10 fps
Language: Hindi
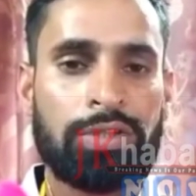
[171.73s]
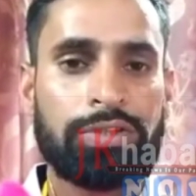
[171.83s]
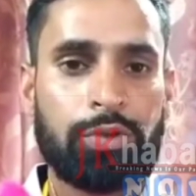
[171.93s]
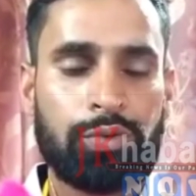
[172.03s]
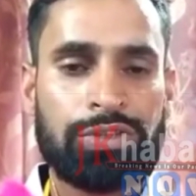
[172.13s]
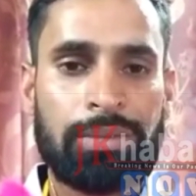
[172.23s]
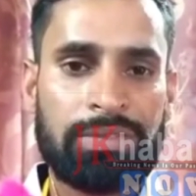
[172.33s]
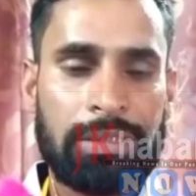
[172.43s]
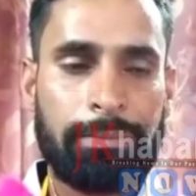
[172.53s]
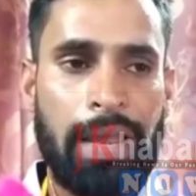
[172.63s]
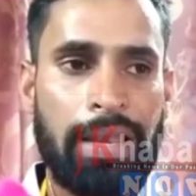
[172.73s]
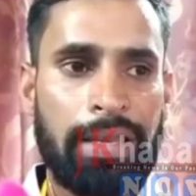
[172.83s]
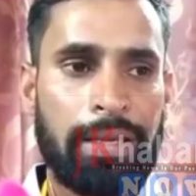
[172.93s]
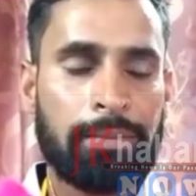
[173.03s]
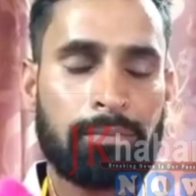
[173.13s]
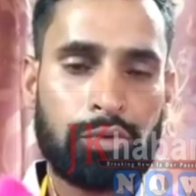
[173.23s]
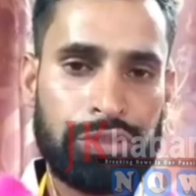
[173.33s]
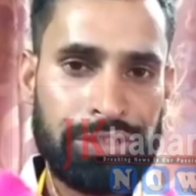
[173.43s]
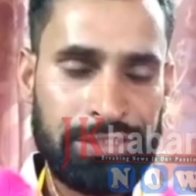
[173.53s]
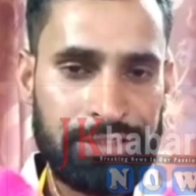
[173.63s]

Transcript: जिन्होंने सबसे पहले मुझे